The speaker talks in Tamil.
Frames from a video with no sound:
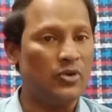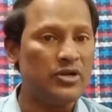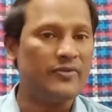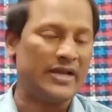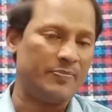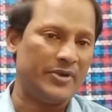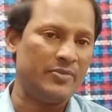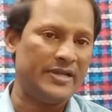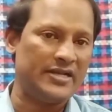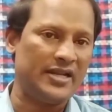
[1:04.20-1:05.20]
கொண்டு
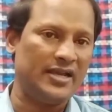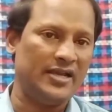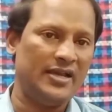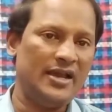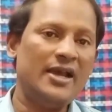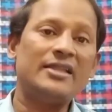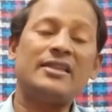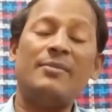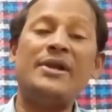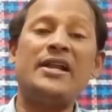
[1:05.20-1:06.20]
வரப்படும் என்று
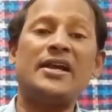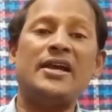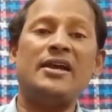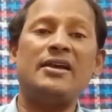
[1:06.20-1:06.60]
தமிழக